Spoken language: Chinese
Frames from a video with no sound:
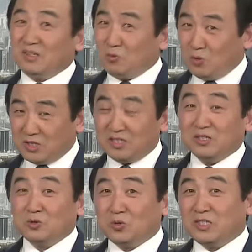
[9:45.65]
我只
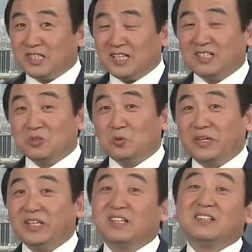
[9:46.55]
能说显得很诡
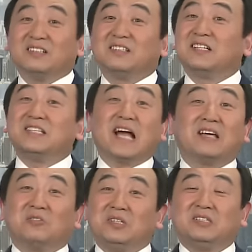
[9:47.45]
异，可能人家
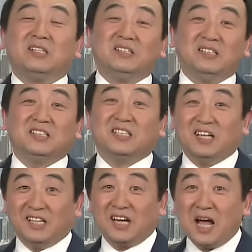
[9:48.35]
有一一系
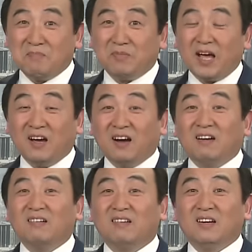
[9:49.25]
列的安排
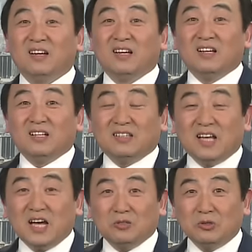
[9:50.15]
哈。
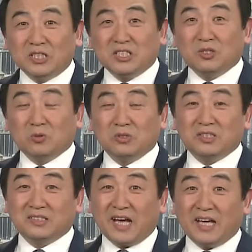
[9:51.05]
那与此同
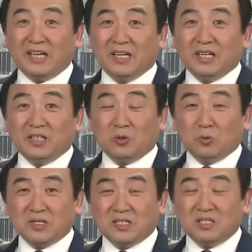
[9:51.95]
时，在有
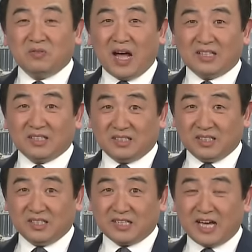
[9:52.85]
关司法的这
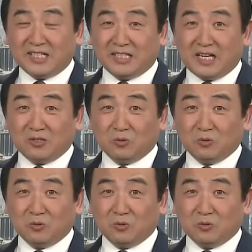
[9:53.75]
个概念当